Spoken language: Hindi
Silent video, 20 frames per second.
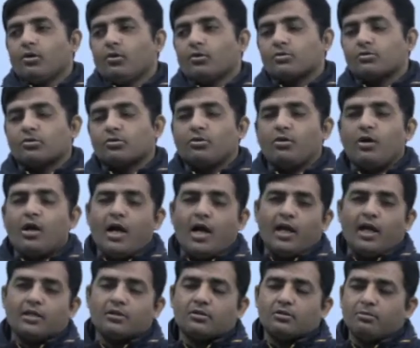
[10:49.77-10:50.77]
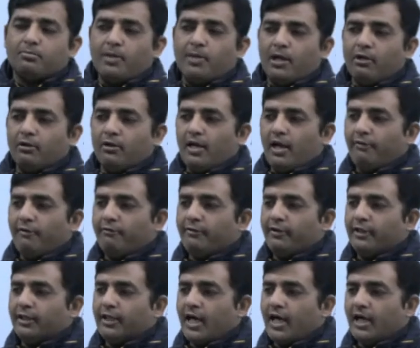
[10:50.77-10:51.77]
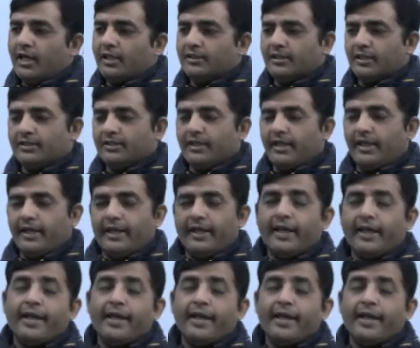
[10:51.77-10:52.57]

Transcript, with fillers: उसको ऑटोबायोग्राफी कहा जाता है